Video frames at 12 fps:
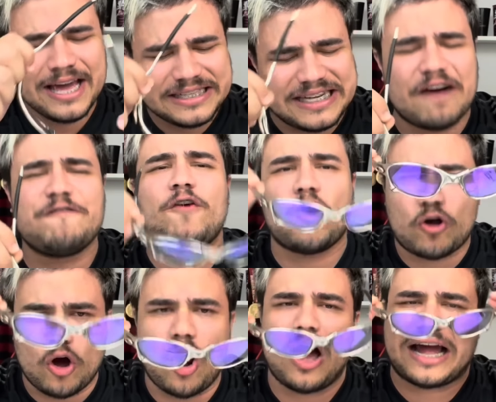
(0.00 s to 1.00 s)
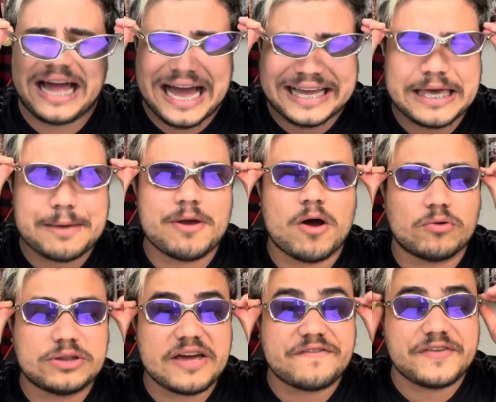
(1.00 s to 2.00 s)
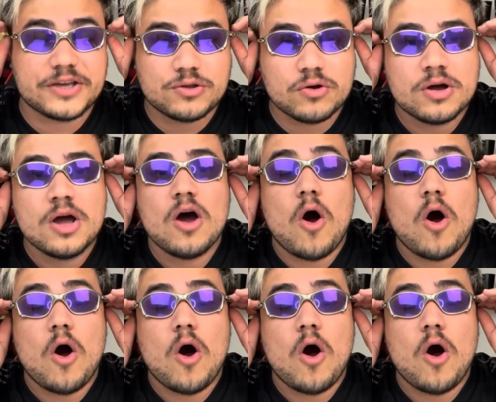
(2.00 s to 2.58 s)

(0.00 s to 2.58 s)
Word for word: Já vou colocar aqui meu devido